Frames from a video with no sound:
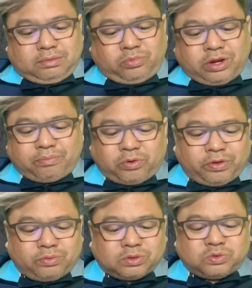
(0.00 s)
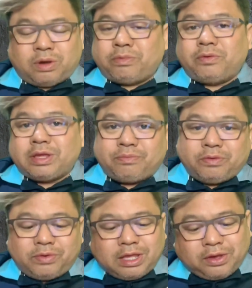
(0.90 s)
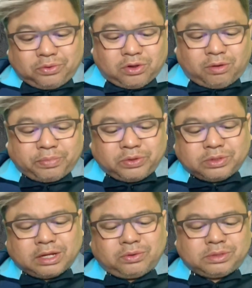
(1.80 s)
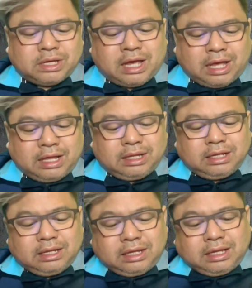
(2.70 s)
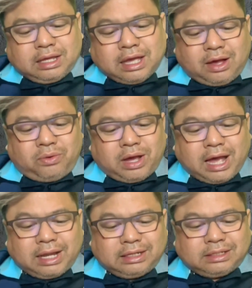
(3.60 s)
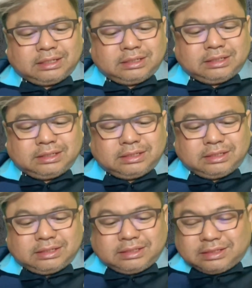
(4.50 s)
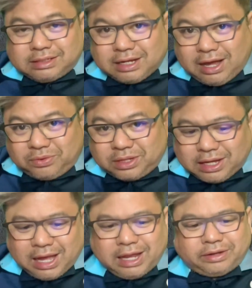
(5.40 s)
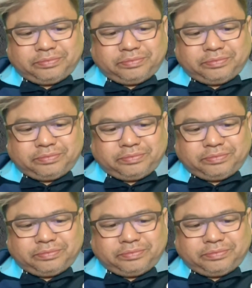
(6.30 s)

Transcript: พลเอกประวิตยวงสวนไม่ว่าจะเป็นวิทยายุทธ์ของประยุทธ์จันโอชา เข้าขั้นเข้าถึงขั้น